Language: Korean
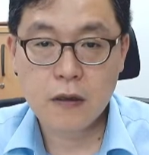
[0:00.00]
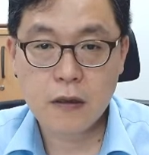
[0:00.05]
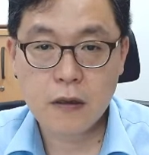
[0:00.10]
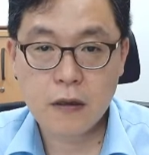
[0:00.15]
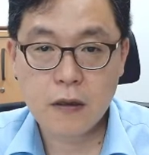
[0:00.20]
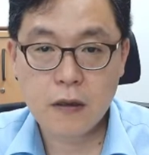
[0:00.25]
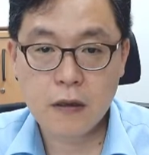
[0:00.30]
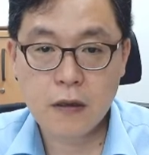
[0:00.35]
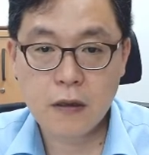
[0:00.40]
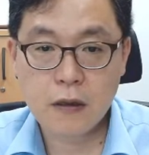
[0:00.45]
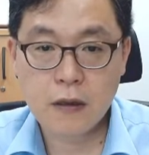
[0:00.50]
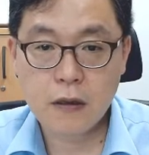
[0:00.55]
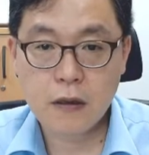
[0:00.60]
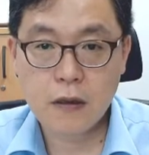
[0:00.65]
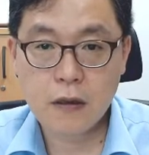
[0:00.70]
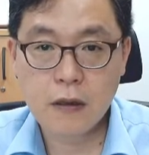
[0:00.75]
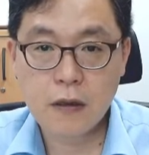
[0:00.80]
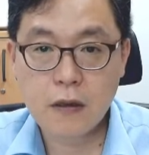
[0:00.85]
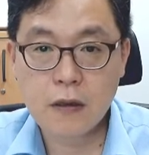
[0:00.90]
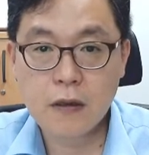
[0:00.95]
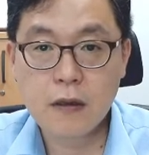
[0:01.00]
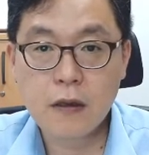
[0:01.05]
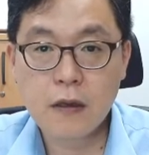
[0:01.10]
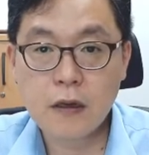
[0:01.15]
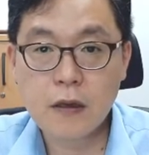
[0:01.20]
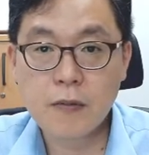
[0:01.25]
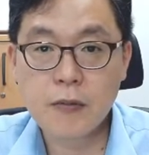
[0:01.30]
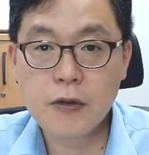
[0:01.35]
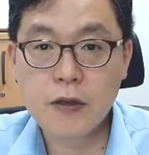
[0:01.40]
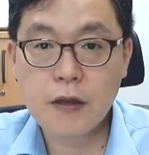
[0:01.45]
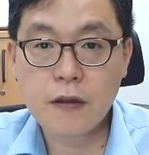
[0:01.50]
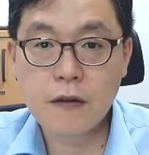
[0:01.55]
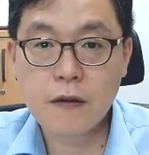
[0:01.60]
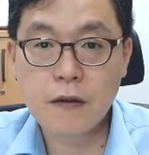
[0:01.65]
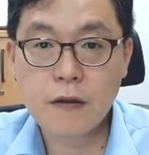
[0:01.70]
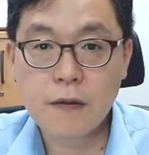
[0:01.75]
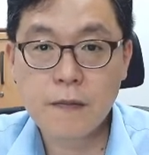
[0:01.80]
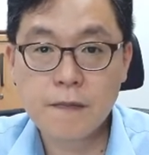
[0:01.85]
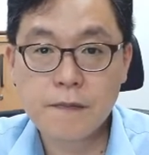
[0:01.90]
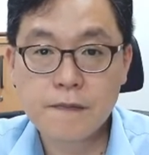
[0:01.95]
키
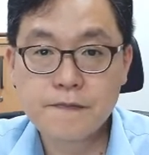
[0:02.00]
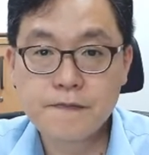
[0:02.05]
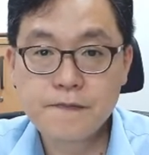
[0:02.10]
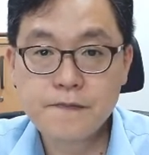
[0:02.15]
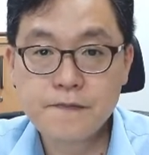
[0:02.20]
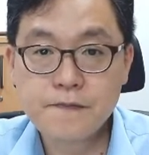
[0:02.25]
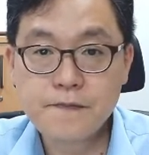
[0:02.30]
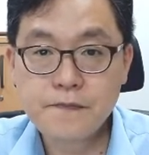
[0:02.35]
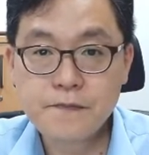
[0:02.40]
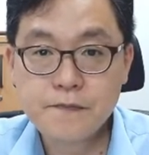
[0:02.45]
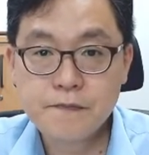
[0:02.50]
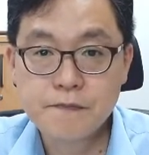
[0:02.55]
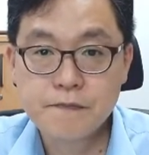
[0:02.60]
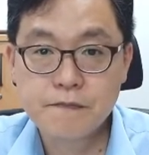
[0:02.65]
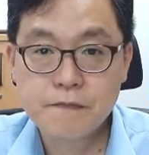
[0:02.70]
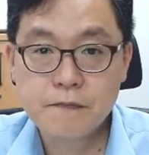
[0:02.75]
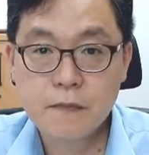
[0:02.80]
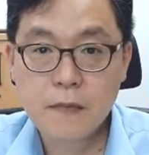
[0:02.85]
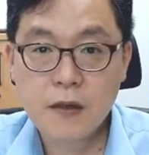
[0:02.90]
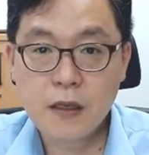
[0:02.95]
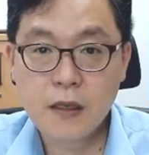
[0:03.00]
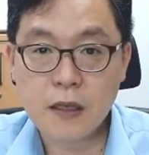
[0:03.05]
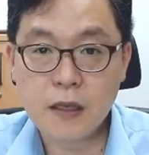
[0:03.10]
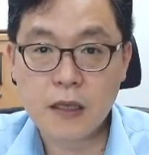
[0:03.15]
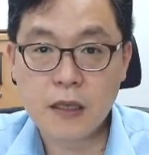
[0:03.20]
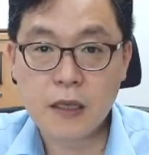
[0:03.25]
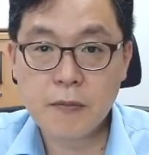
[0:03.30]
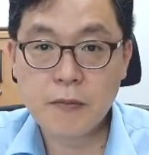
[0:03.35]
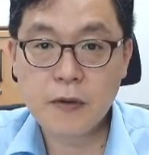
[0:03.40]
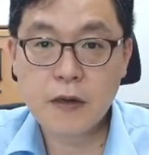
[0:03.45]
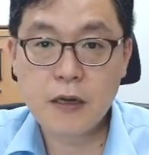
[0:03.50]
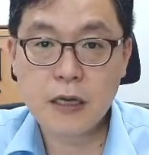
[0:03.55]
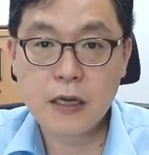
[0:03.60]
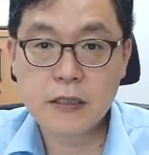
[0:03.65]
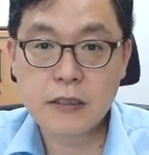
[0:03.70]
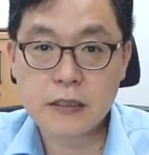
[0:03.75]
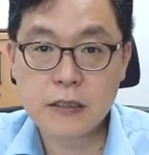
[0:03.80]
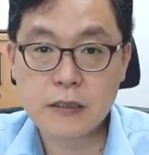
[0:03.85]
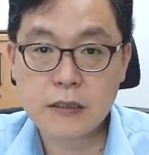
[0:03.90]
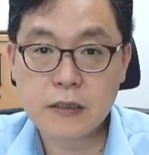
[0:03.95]
1번에서 키
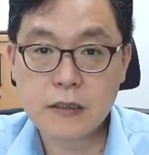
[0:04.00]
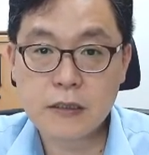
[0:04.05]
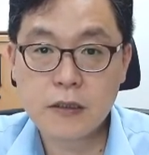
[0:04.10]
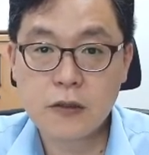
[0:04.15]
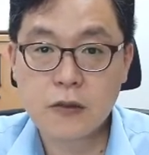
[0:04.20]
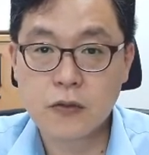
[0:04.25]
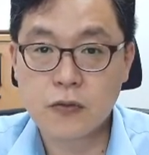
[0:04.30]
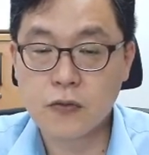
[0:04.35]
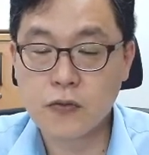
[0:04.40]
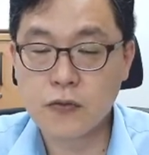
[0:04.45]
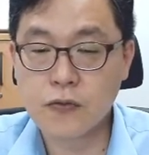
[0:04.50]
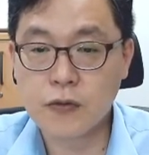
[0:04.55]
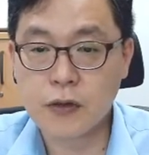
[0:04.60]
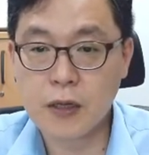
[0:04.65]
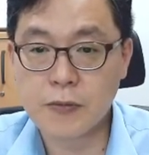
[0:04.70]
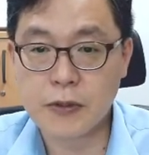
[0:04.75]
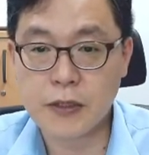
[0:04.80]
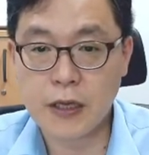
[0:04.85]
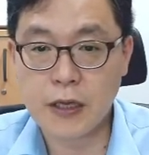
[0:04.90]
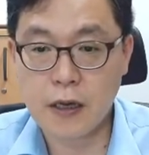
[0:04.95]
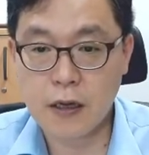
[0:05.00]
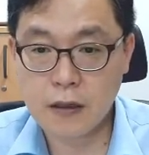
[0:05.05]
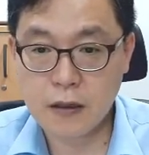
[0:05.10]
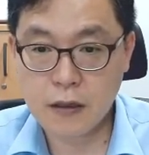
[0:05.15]
2번까지의 루트가 뭐냐?